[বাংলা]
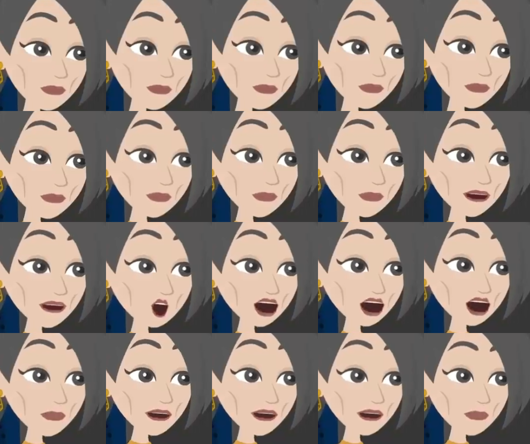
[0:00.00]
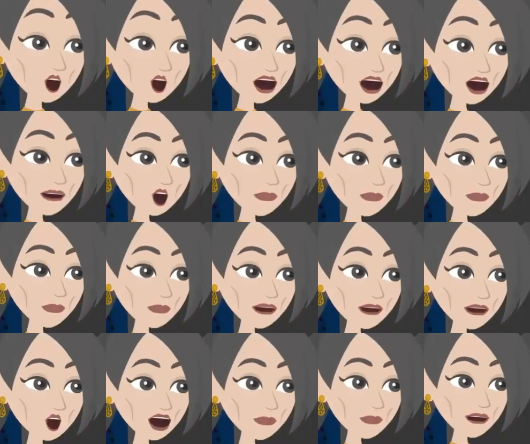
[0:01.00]
ছিল আর সেখানে সবাই
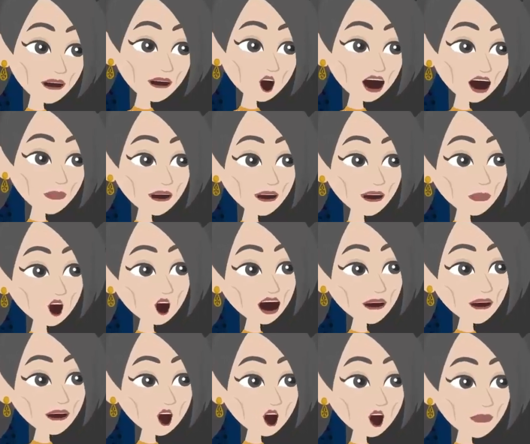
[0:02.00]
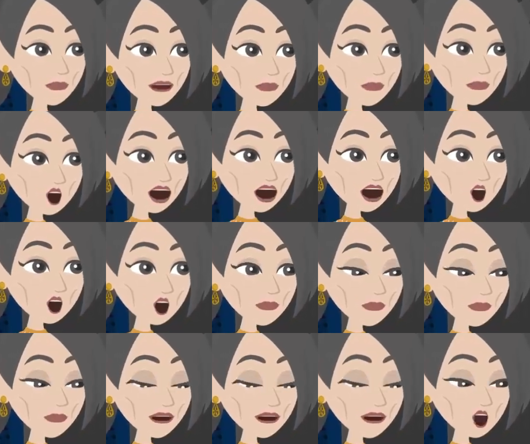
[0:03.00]
একসাথে থাকতো আর ওখানে
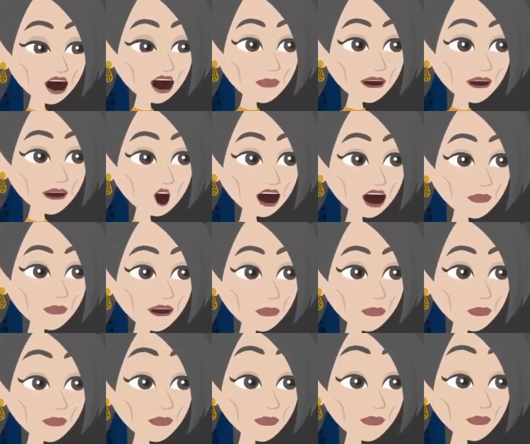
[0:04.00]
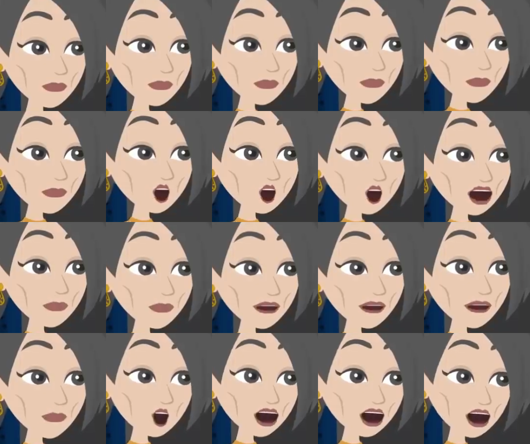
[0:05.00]
আমাকে বিয়ের পর থেকে কাজ করা শুরু
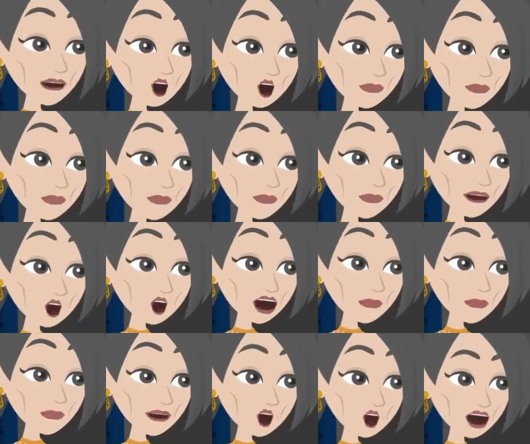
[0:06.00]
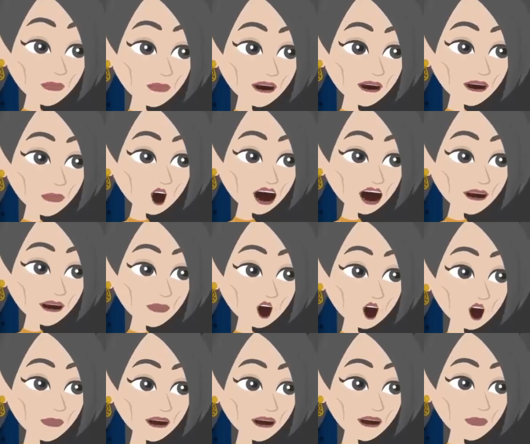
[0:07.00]
করতে হয়েছে আর তোকে তো
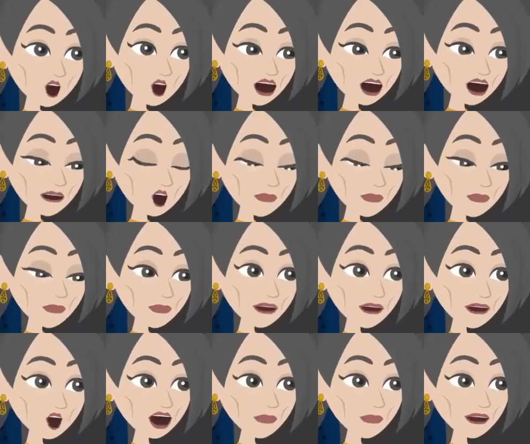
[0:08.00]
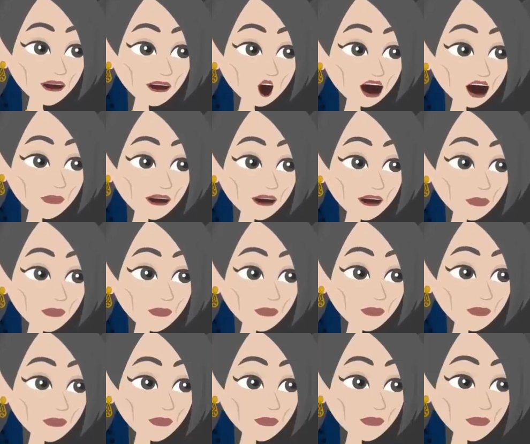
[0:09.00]
আমি বাড়ির কোনো কাজই শেখাইনি তোর
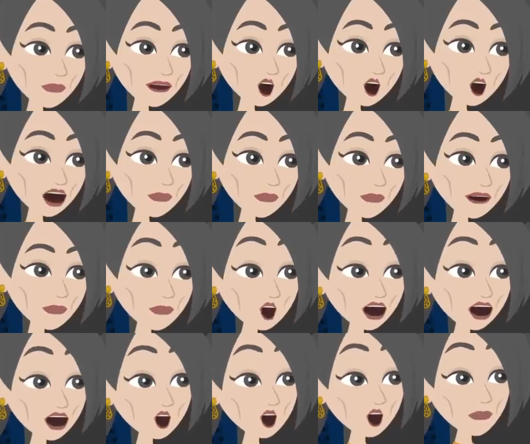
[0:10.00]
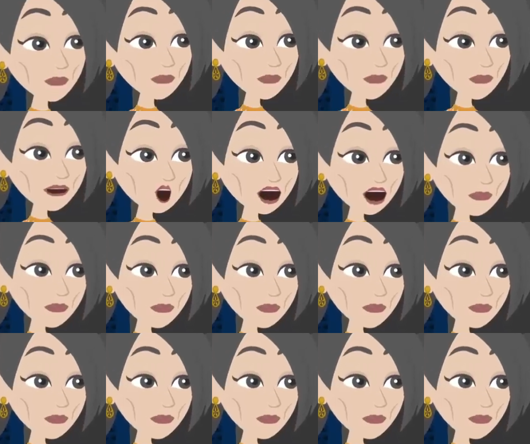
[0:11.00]
অনেক কষ্ট হবে ওখানে থাকতে